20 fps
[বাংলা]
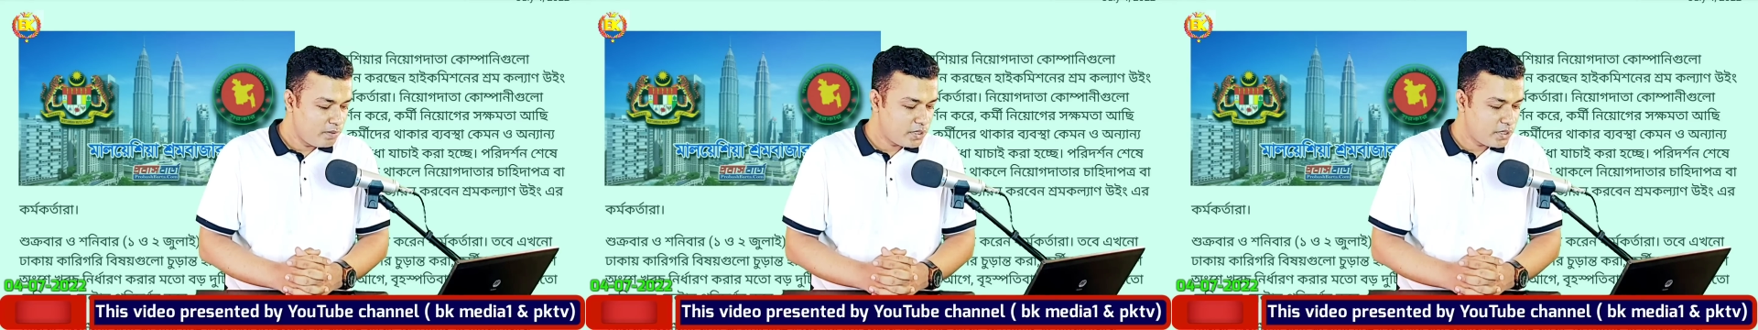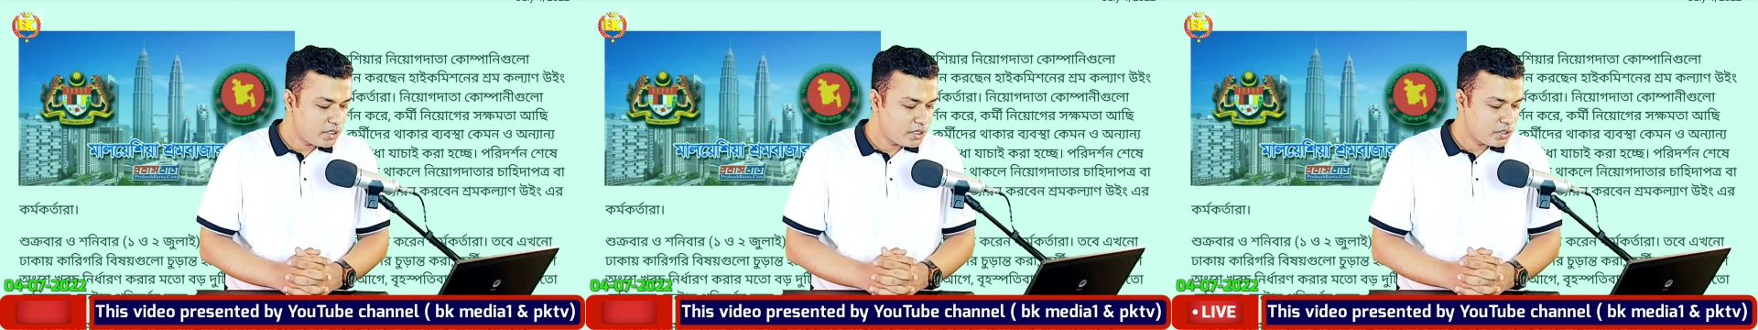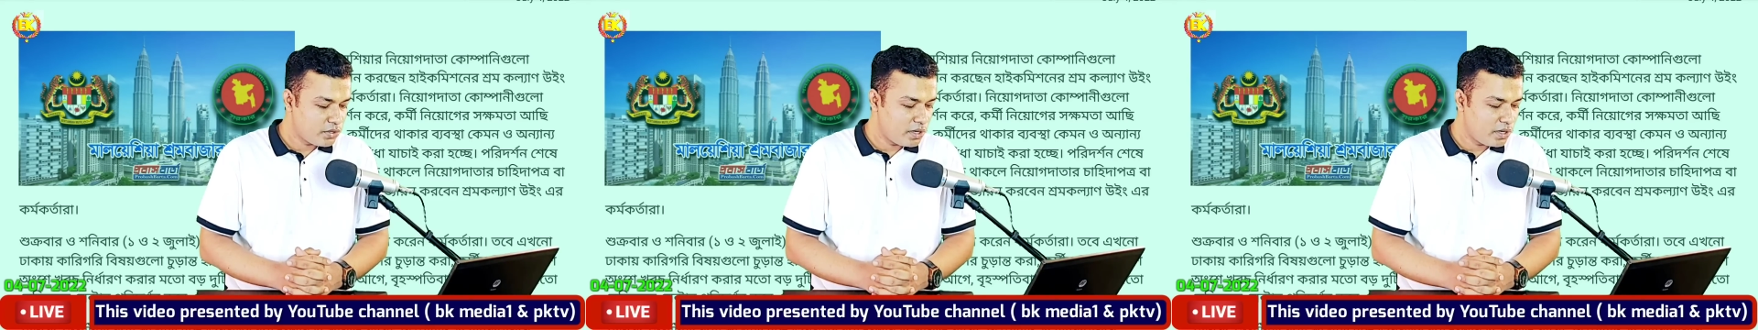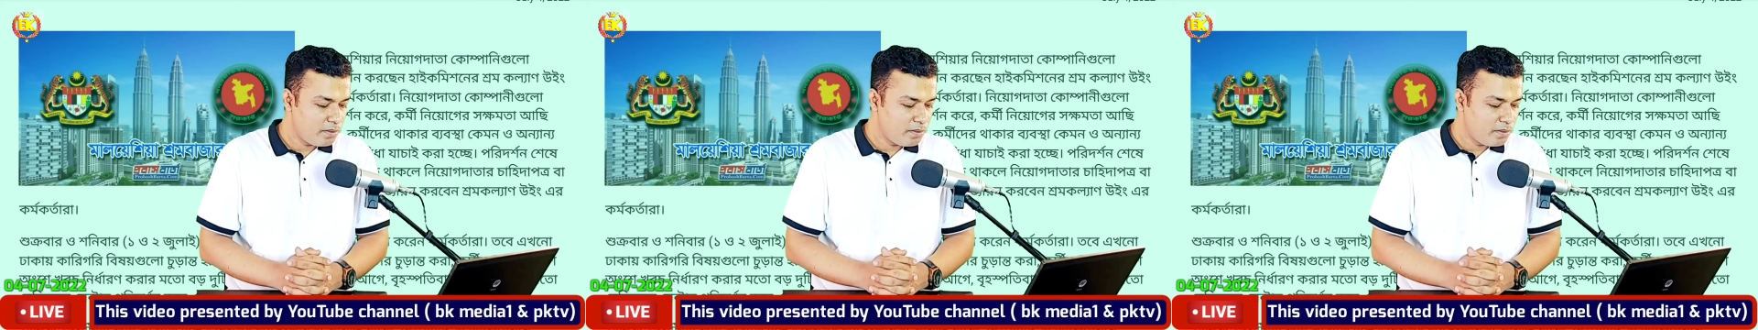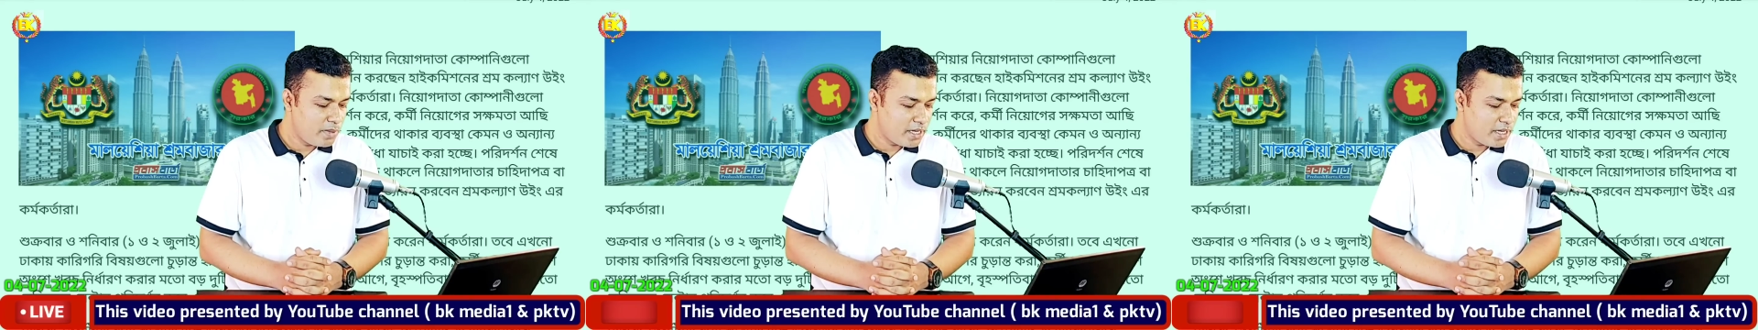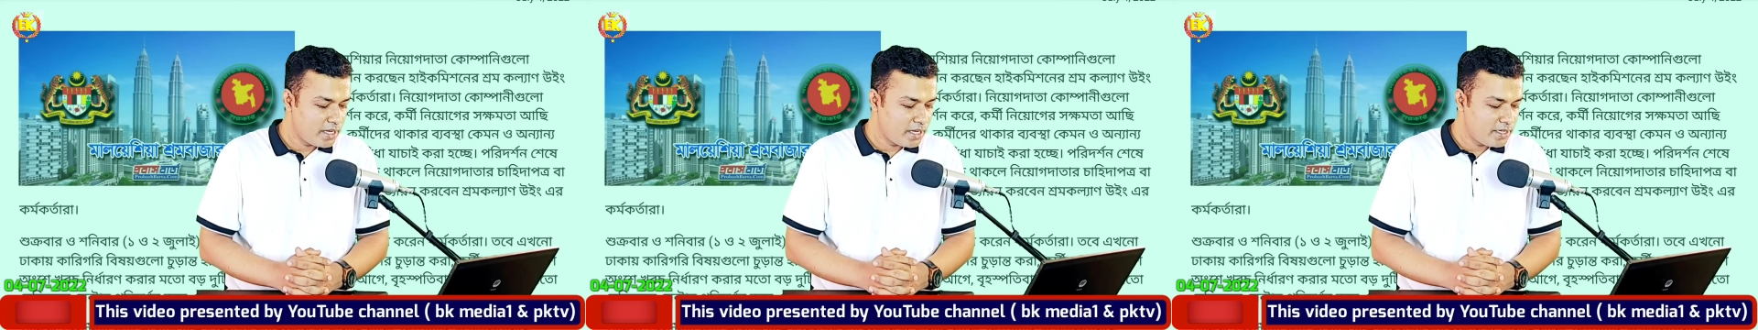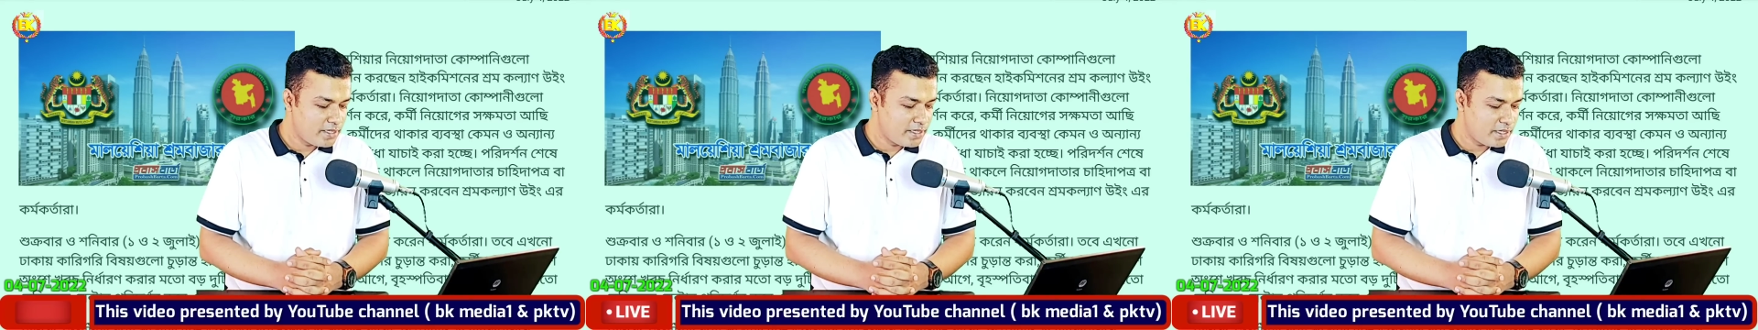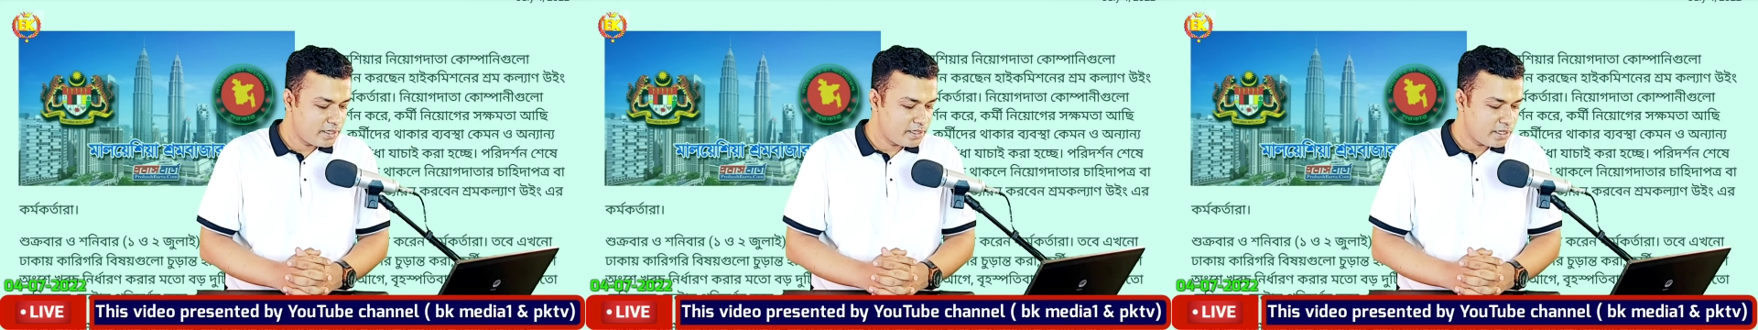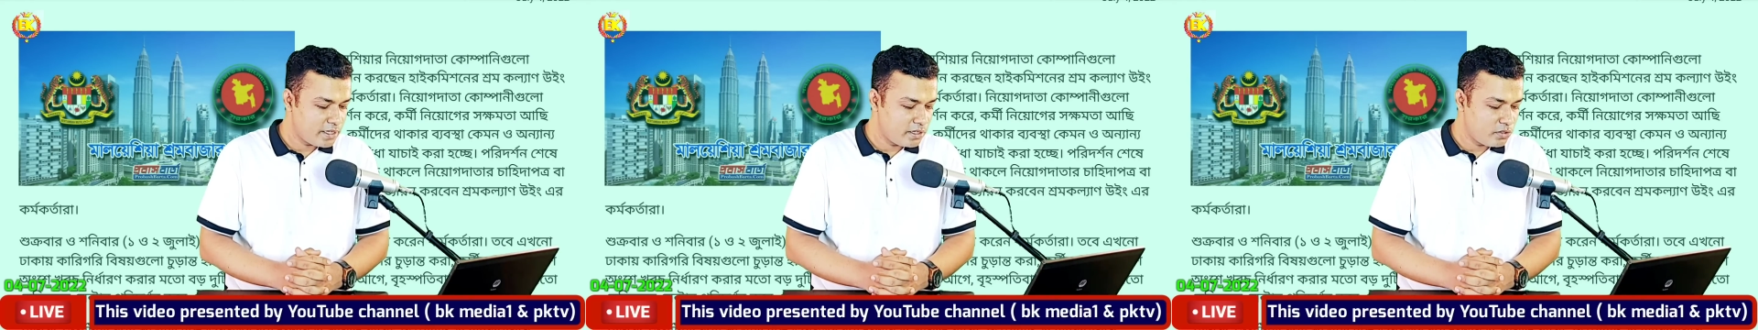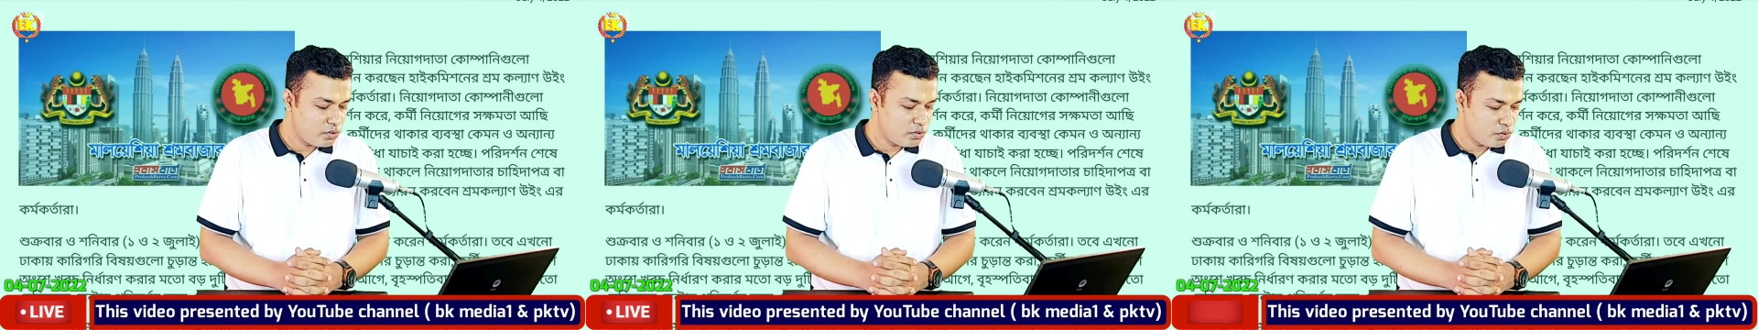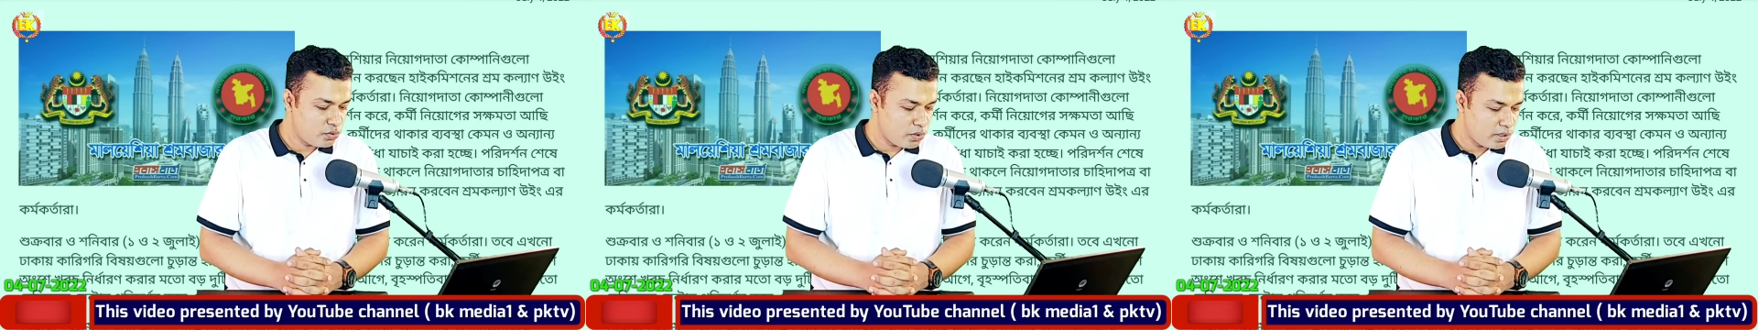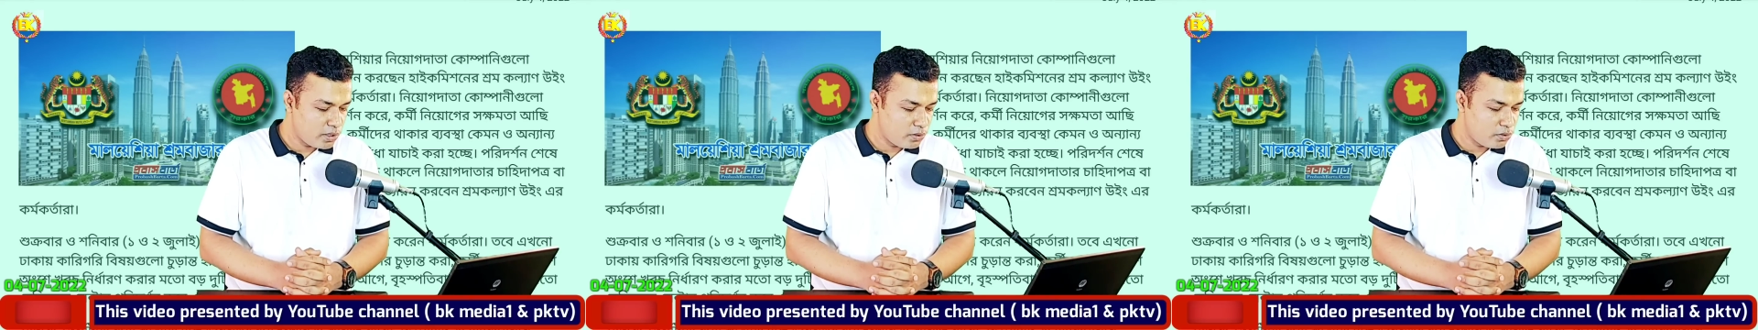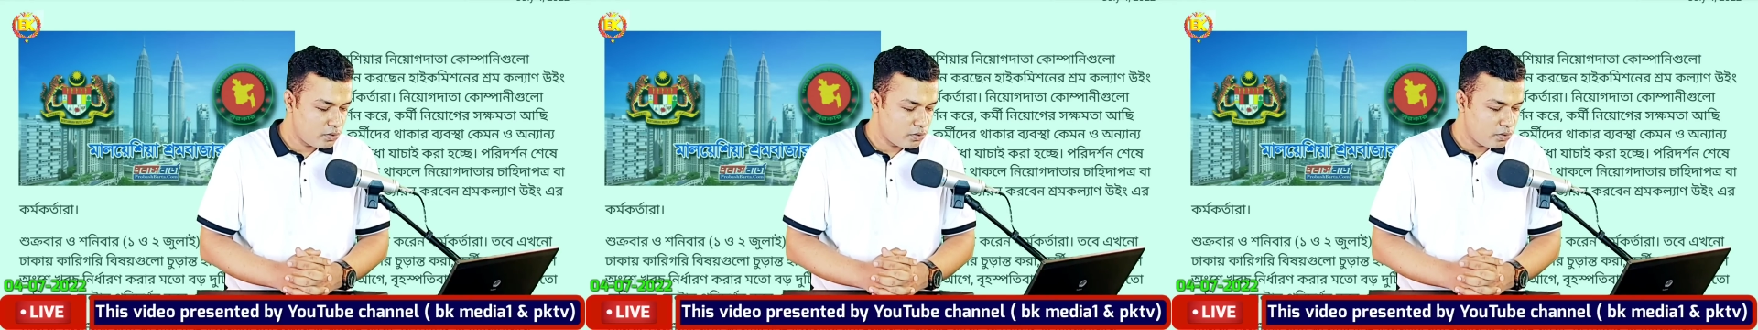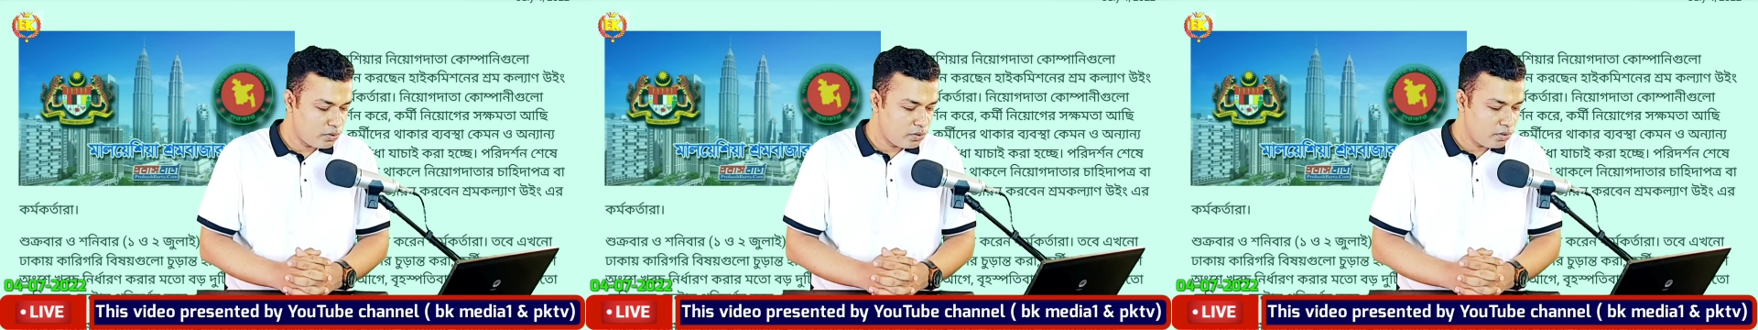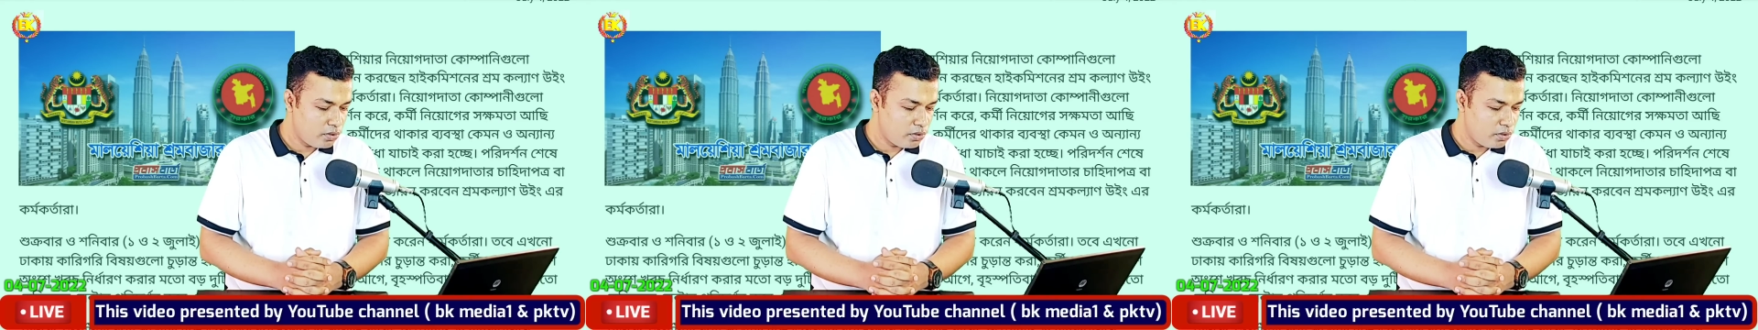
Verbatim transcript: বিশেষ করে মেডিকেল সেন্টার চূড়ান্ত